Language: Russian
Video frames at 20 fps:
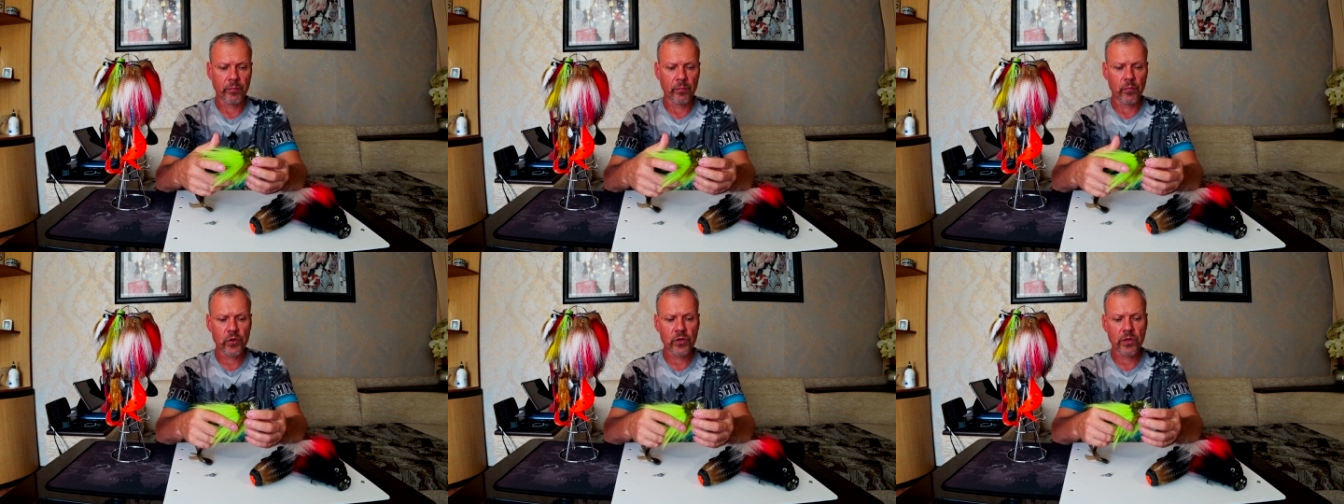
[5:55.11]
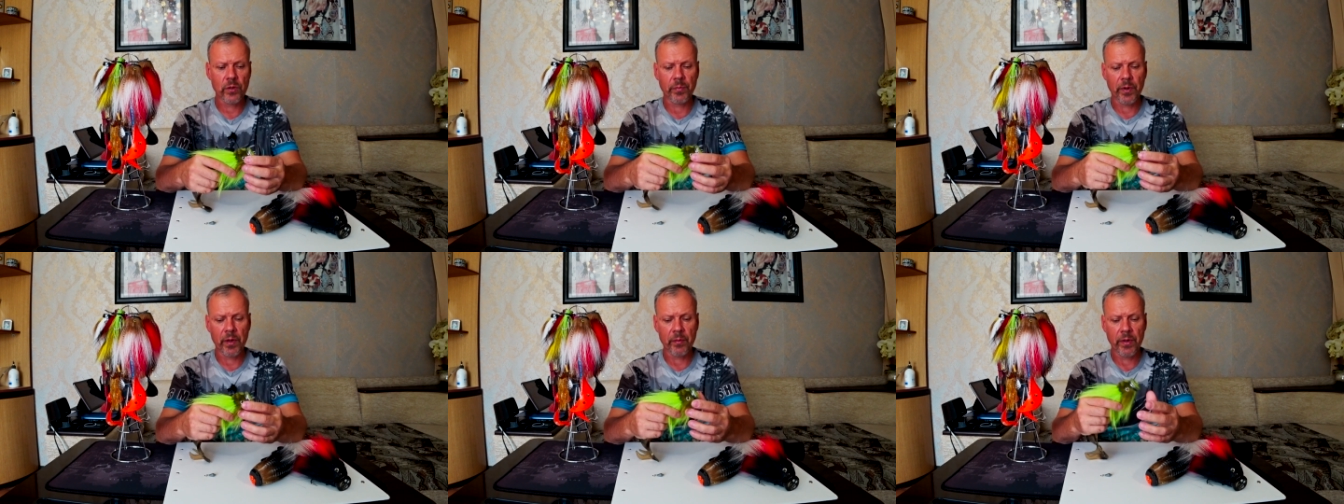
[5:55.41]

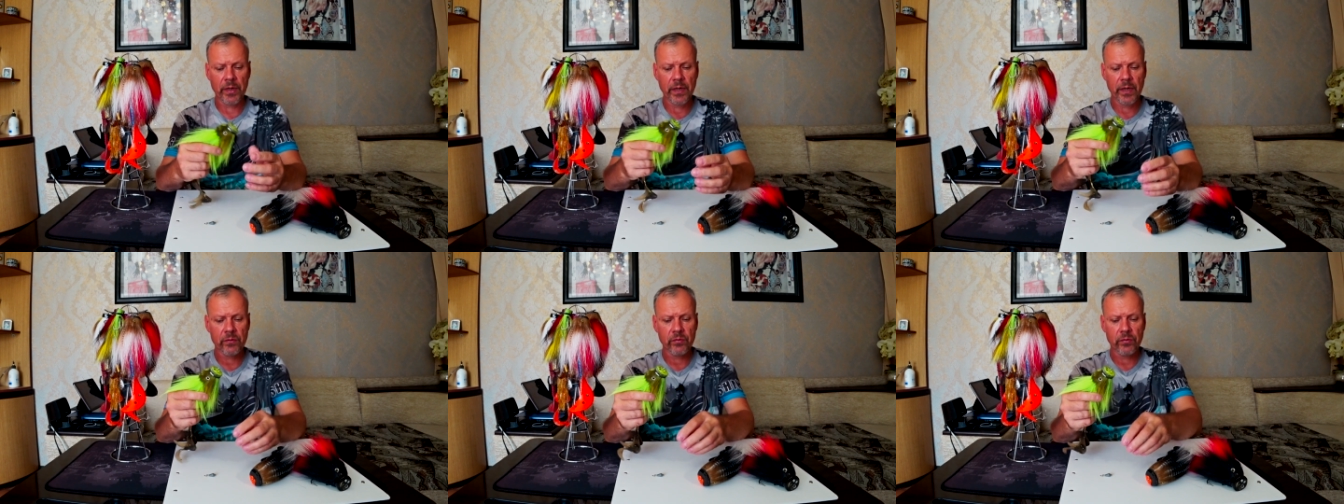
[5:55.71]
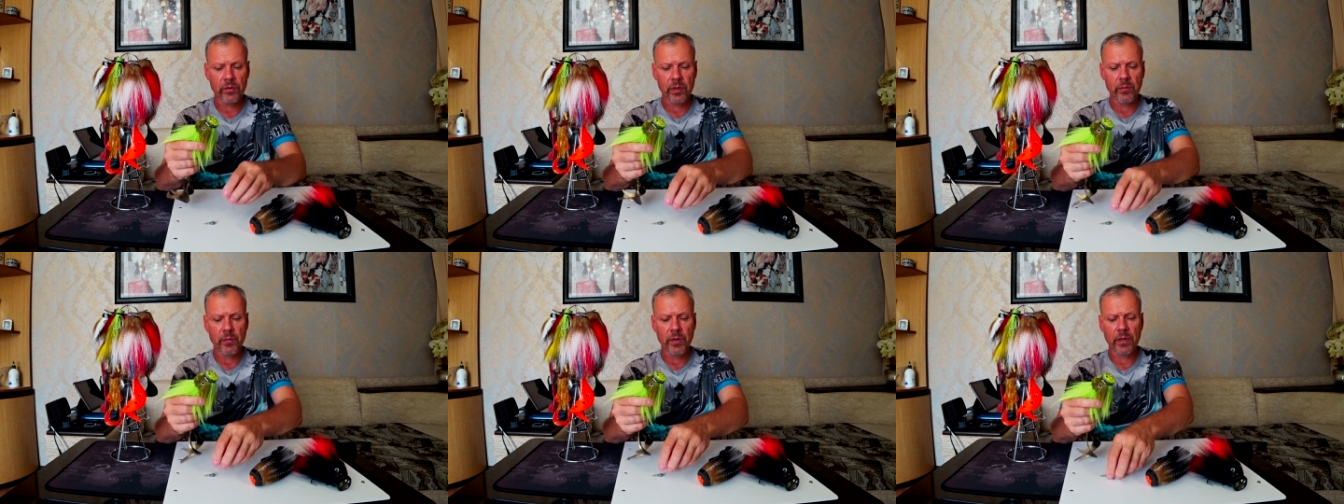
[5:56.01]
можно применять
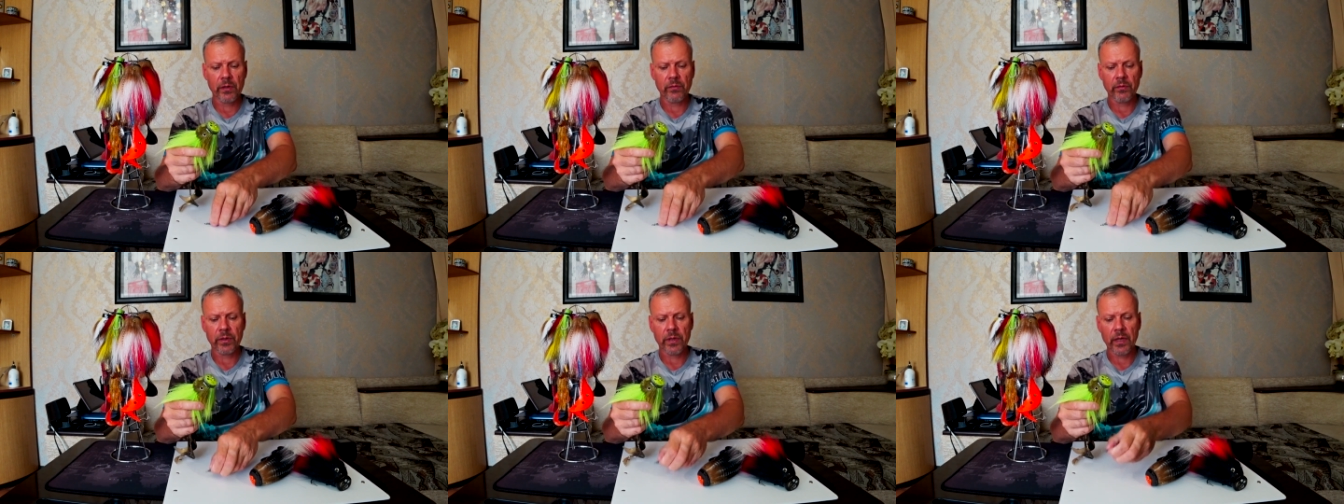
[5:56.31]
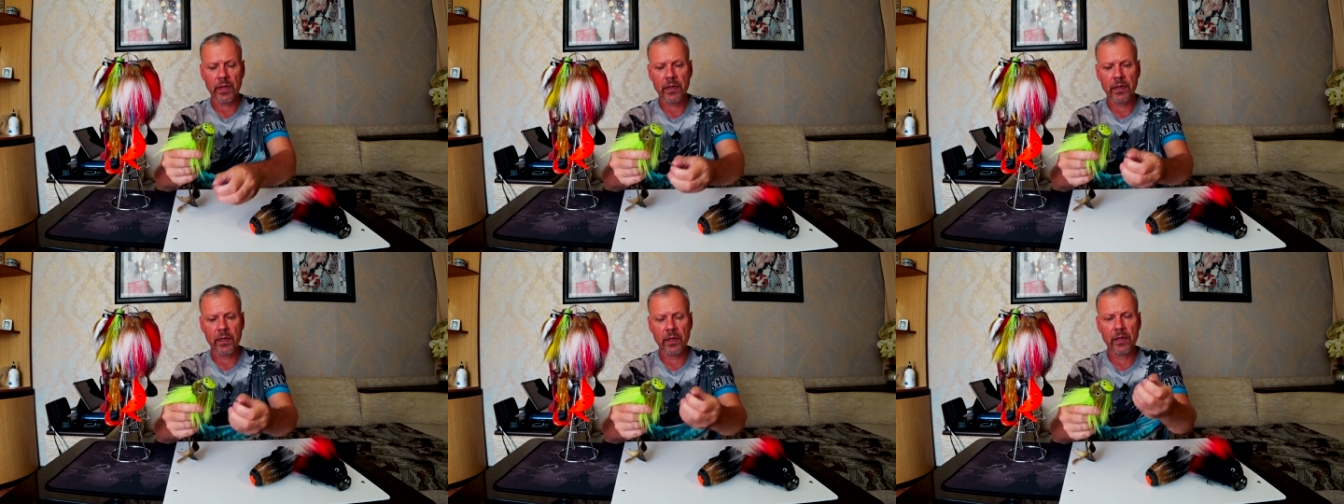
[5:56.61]
вот именно вот
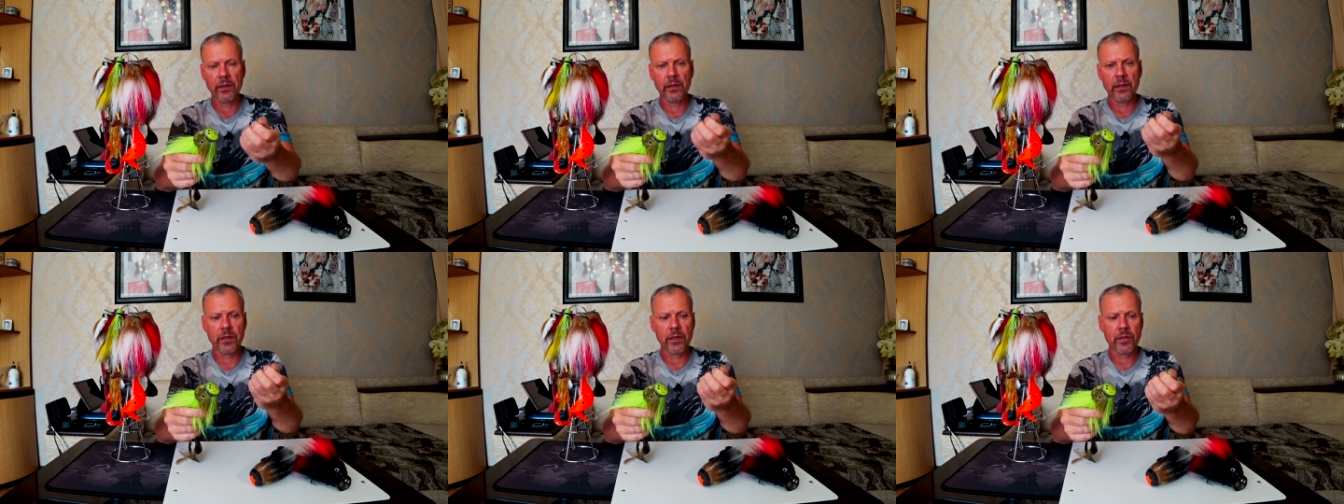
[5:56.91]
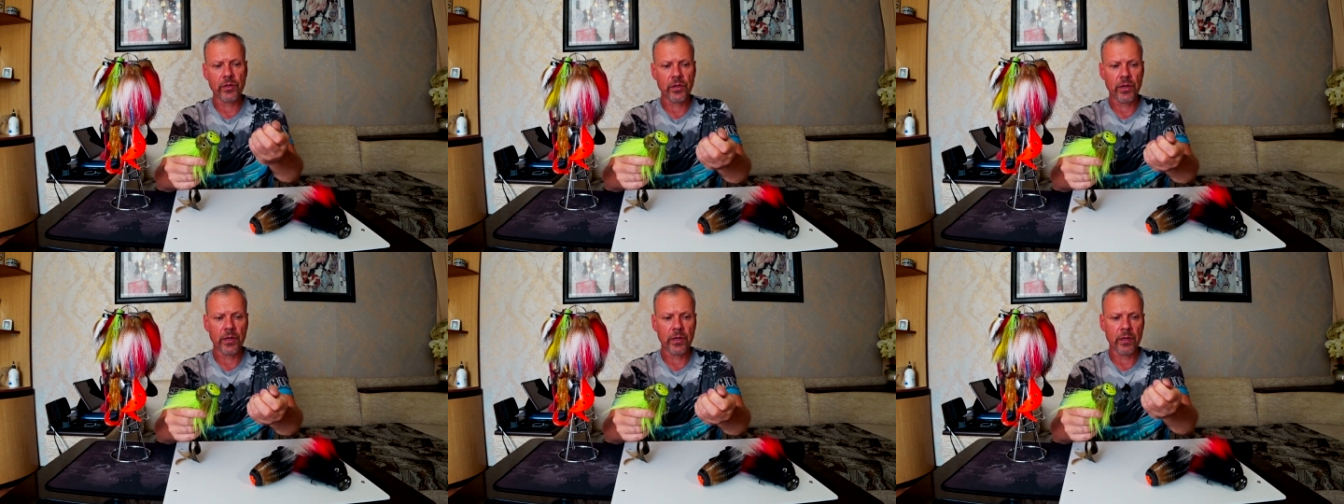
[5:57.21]
такие, или на
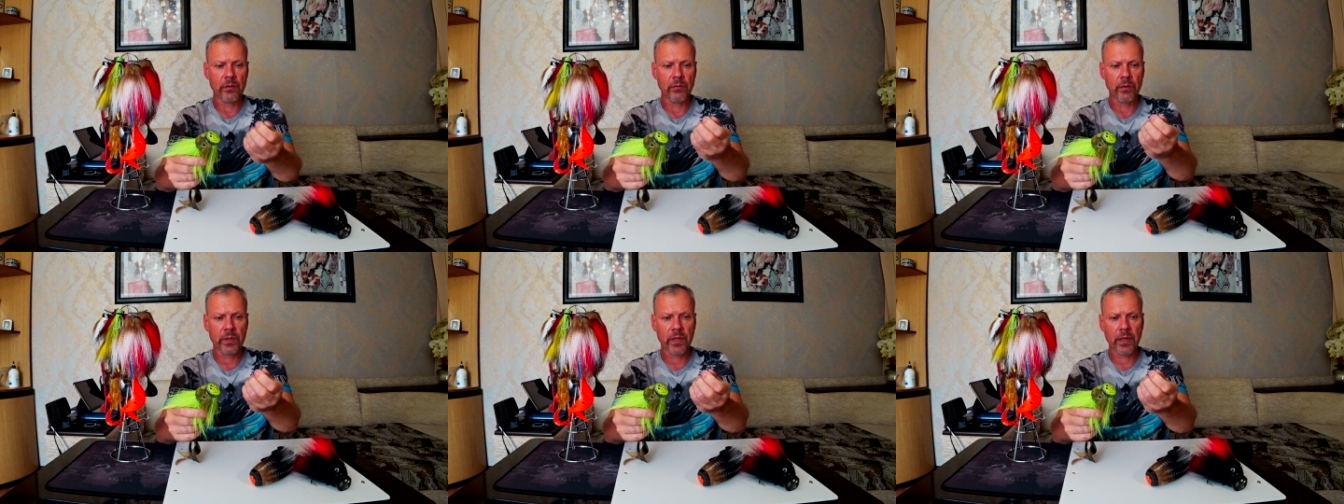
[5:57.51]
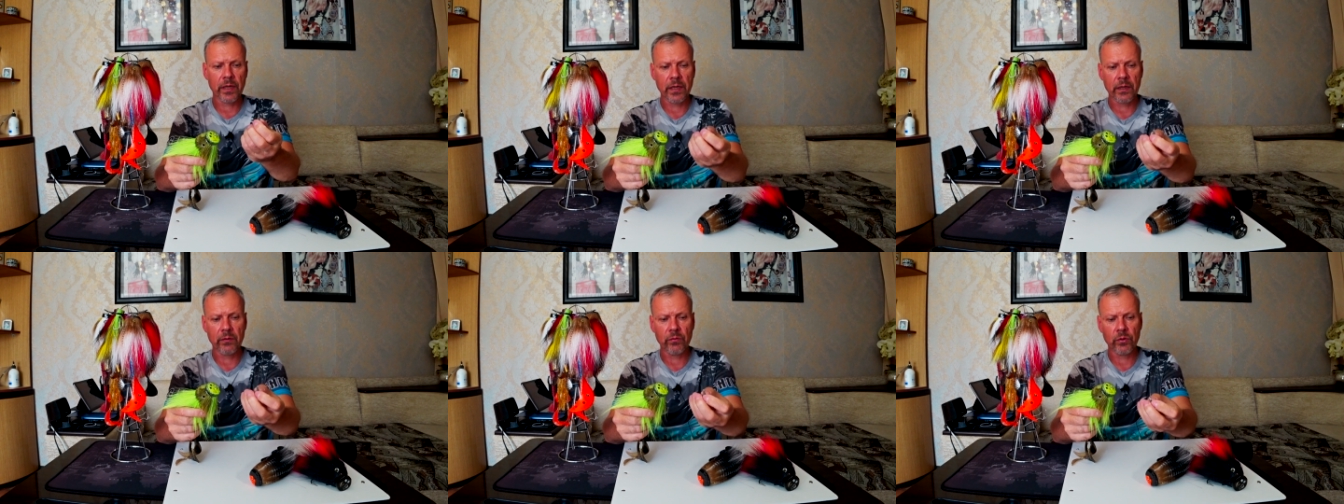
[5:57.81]
течении, вот
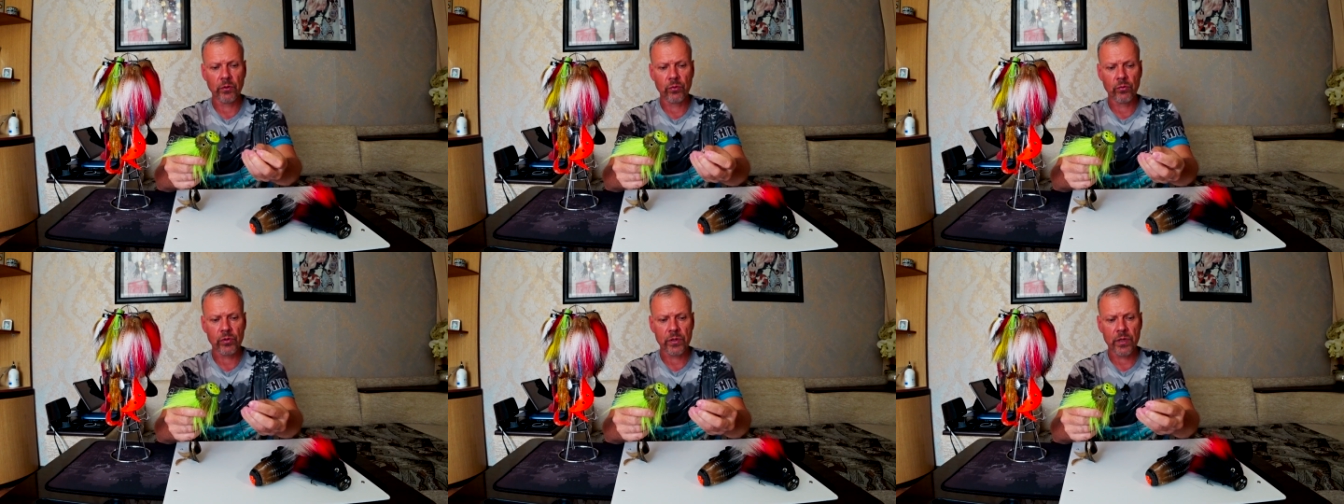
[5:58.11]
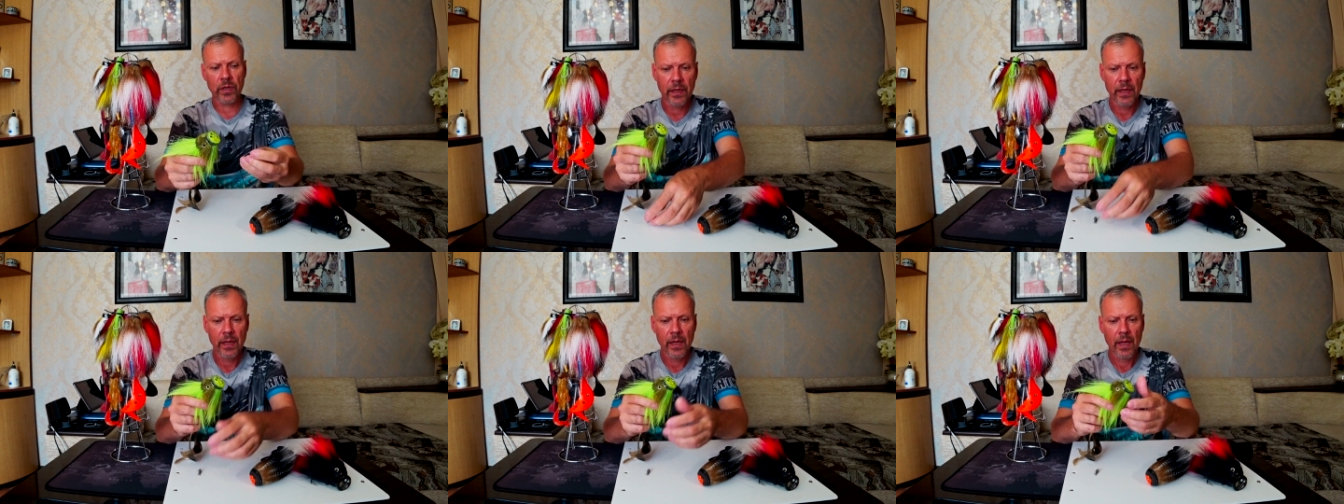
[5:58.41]
такие вот
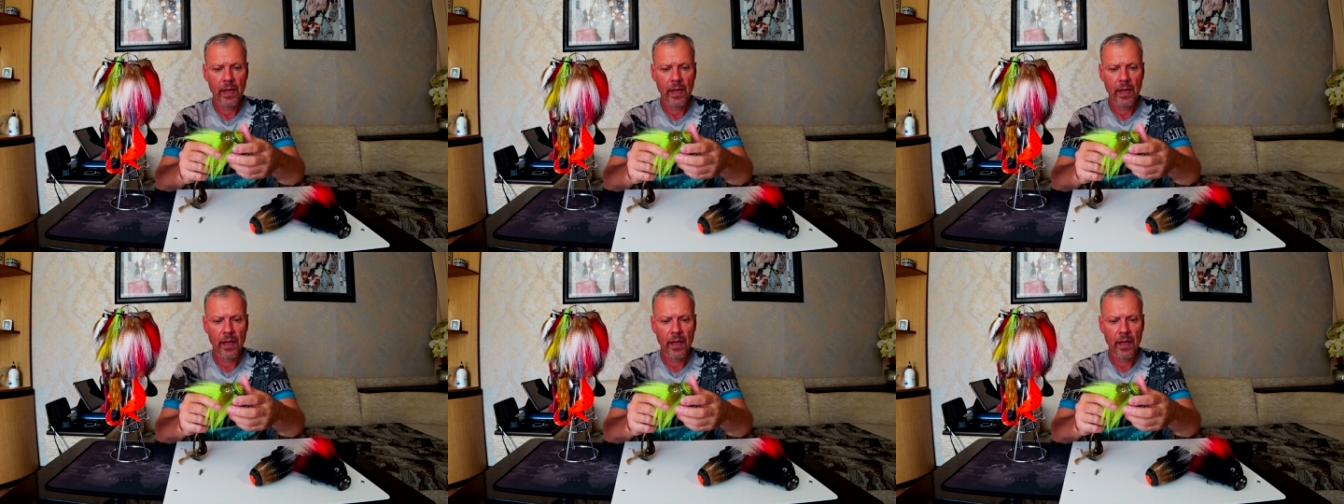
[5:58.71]
груза.